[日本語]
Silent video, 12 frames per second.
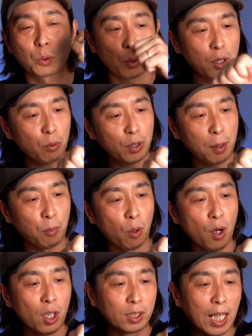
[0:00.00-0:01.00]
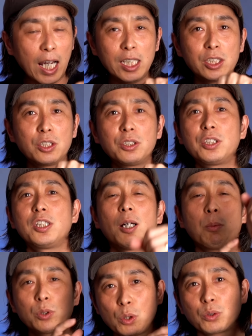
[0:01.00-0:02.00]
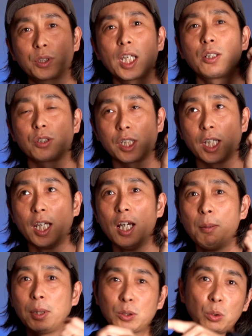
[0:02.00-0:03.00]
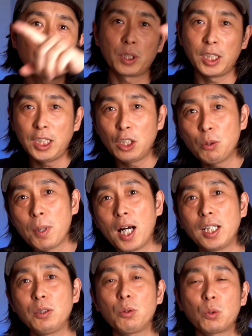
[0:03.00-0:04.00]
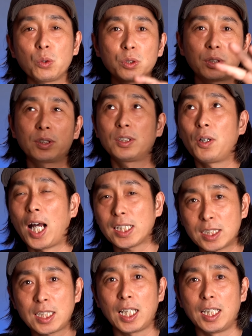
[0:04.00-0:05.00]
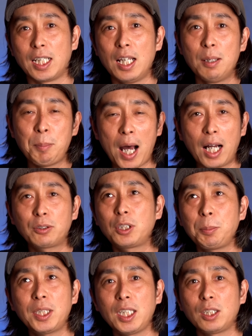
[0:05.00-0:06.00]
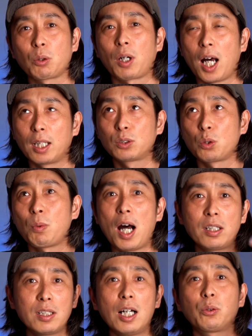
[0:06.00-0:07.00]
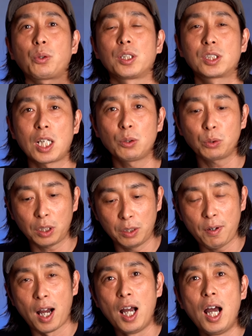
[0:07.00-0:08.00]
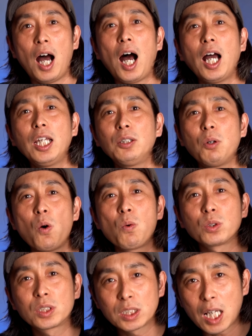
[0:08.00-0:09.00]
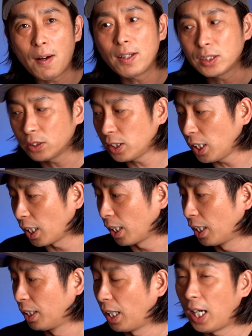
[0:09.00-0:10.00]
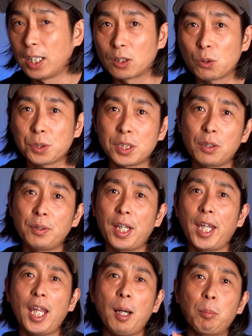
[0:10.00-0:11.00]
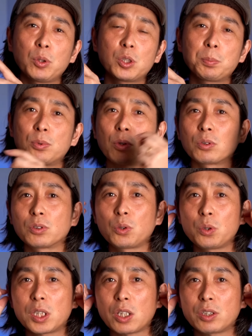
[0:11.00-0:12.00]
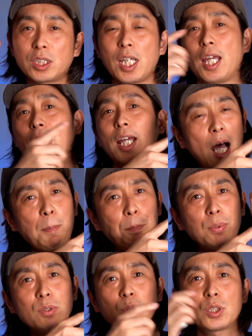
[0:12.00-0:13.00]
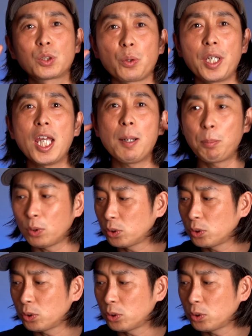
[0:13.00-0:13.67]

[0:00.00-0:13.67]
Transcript: これもね、もう外出時にはもちろんつけるし、まあ外ね、家の周りをこう走ったり、まあアクティビティとか、そのワークアウトで使う時には iPhone を使わずにはい、こちらね、AirPods Pro 装着して、Apple Watch と AirPods